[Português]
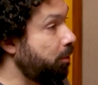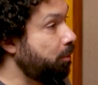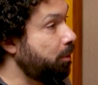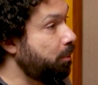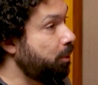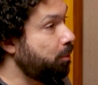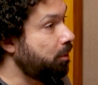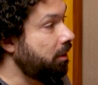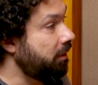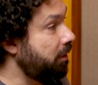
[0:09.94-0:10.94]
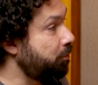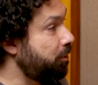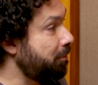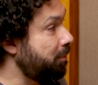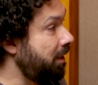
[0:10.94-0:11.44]
eu, eu, eu, tenho até um
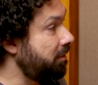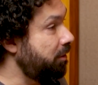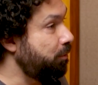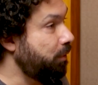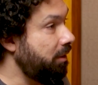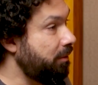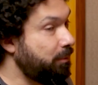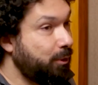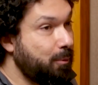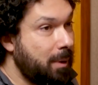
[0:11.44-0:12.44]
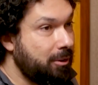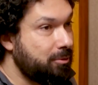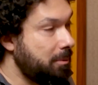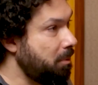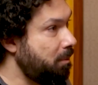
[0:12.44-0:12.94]
certo receio de falar isso na frente do
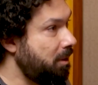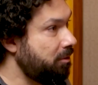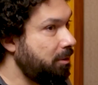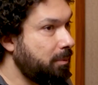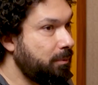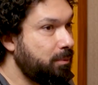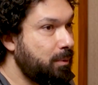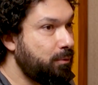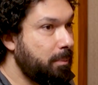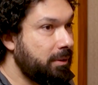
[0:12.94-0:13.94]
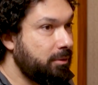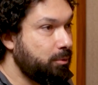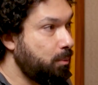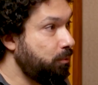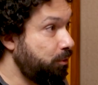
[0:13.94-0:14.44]
Marcos, né, porque o Marcos tem uma, uma formação
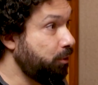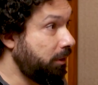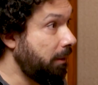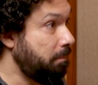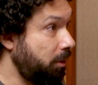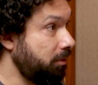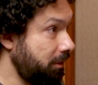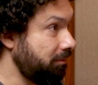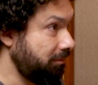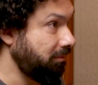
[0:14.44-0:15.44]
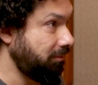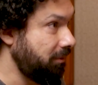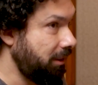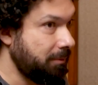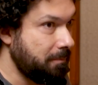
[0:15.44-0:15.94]
como que, fisioterapeuta.
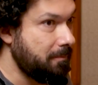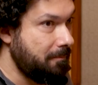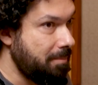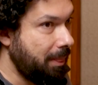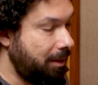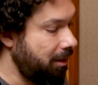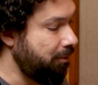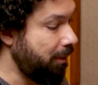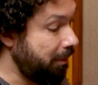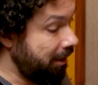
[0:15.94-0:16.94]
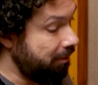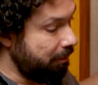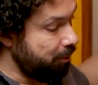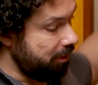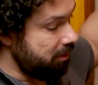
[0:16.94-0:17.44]
Pois é, ah. então. Ah. E ele vai, ele vai
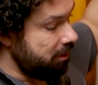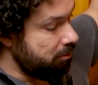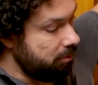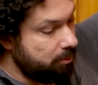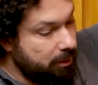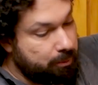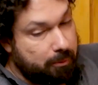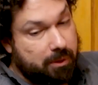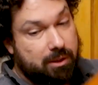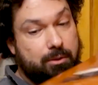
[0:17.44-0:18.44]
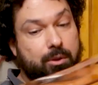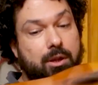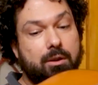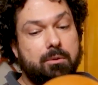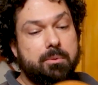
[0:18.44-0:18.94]
poder dizer isso com muito mais propriedade Bom, que do que,
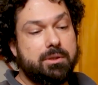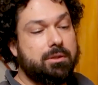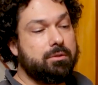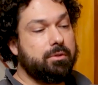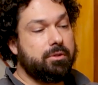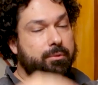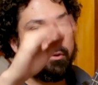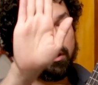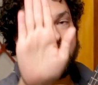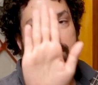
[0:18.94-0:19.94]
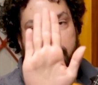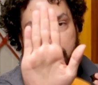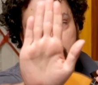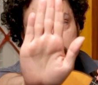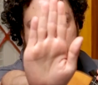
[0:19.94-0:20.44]
que eu. Né? rola? Assim, se você ah. for olhar, se a
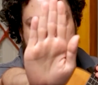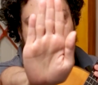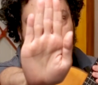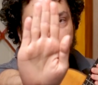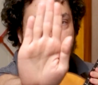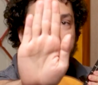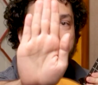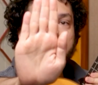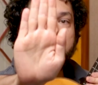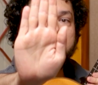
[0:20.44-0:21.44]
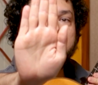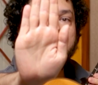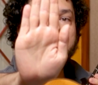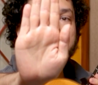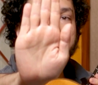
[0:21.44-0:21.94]
maioria das mãos, ela
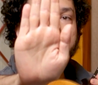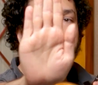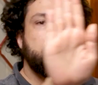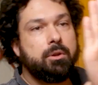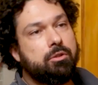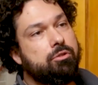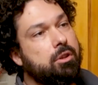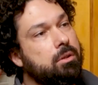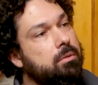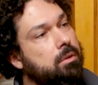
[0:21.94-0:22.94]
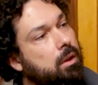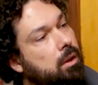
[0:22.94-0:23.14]
tem o dedo mindinho